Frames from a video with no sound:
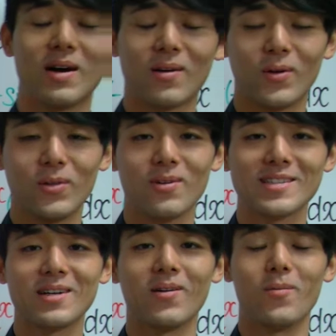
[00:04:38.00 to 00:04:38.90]
はこの
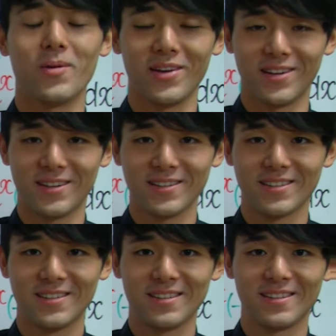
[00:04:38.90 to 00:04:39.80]
技を覚えよ
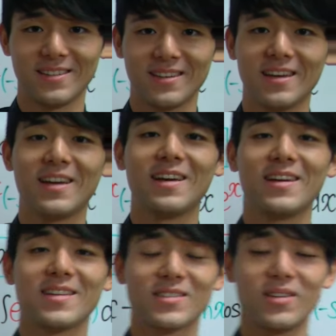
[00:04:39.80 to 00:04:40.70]

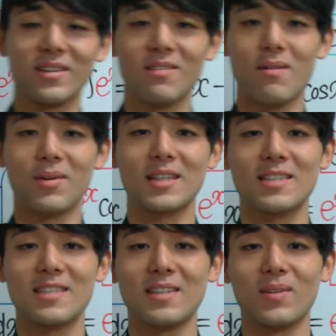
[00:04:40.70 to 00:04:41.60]
うそれではまた
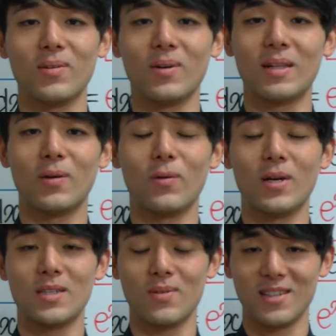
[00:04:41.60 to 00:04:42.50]
次の動画でお会
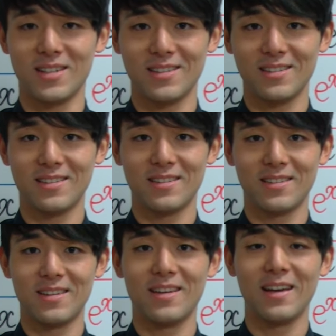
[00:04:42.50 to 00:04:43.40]
いしましょう
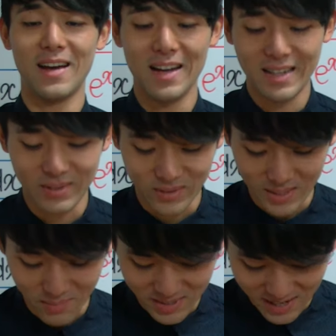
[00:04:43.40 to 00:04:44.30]
ありがとうござ
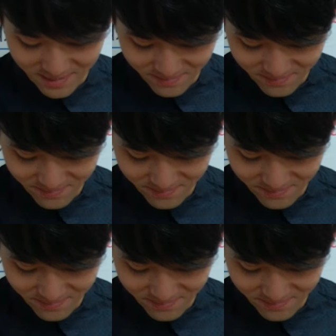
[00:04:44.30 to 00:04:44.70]
いました